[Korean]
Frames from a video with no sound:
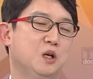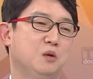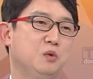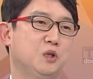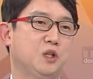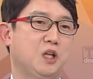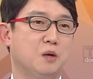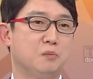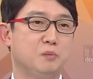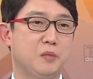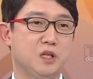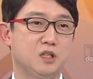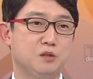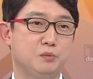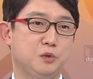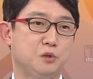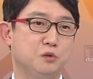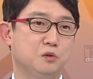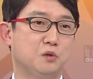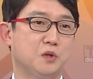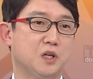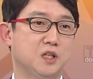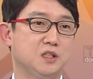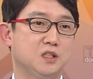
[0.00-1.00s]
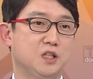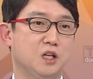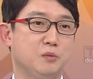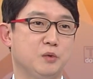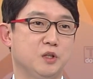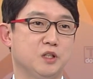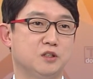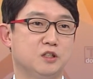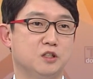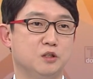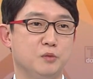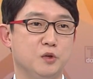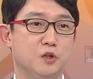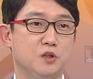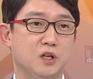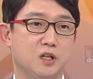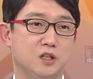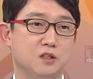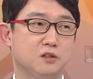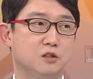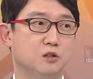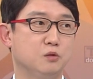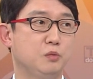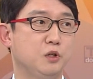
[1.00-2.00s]
뭐 담배를 피우고 계시다면 금연을
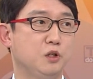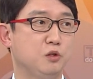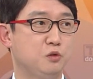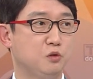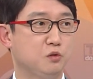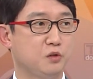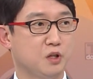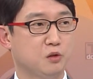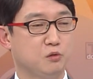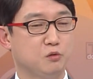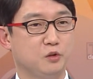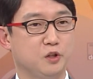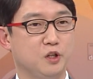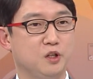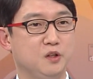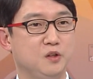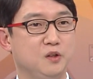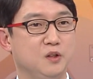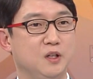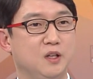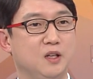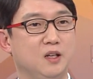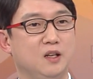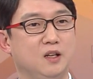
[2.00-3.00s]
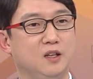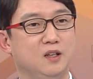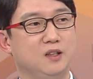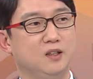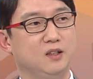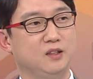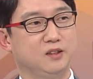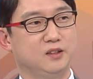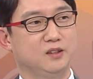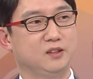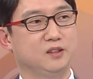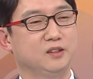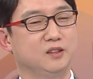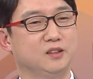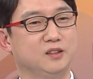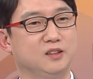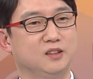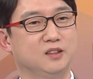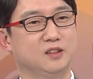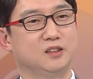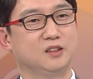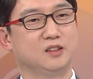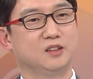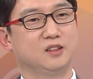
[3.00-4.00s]
하는 건 필수겠고요. 어, 지금 금연
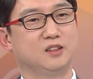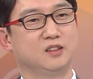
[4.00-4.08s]
중이세요? 네.